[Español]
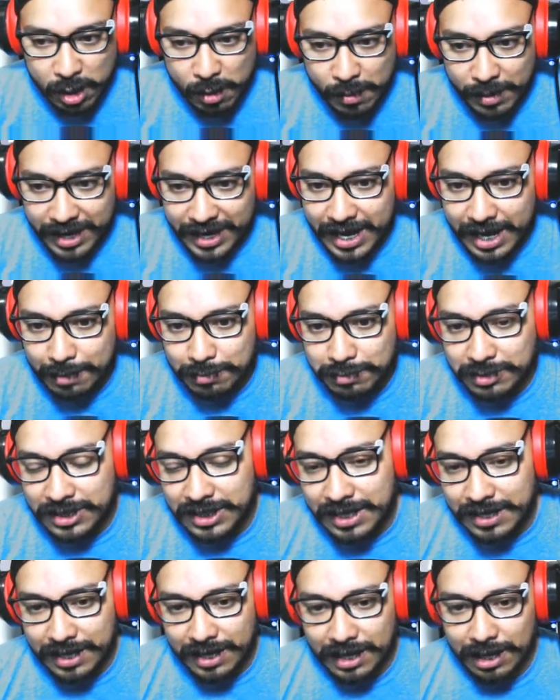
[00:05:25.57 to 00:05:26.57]
uberear? sí,
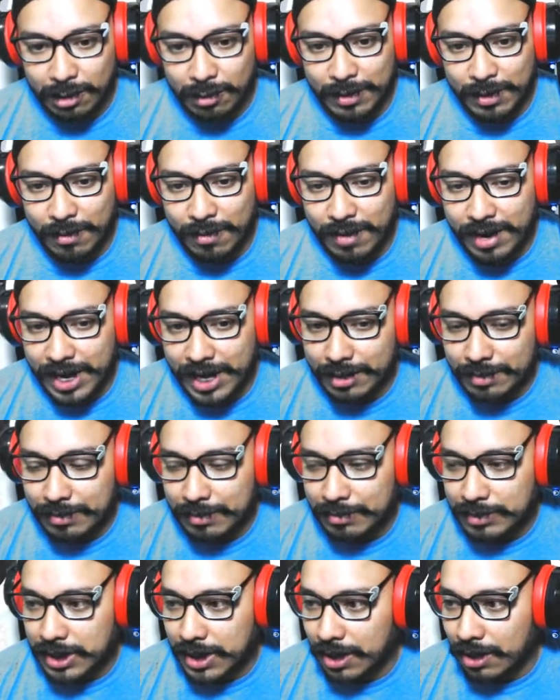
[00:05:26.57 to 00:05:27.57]
a darle al Uber un rato.
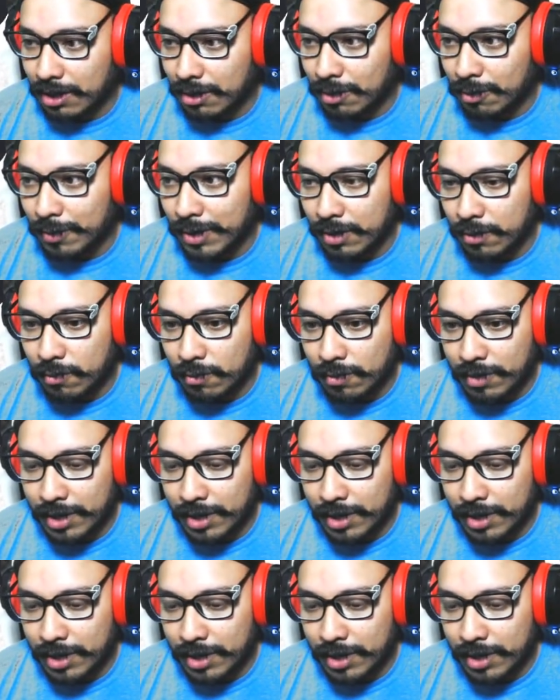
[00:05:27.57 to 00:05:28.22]
Vamos a darle al Uber un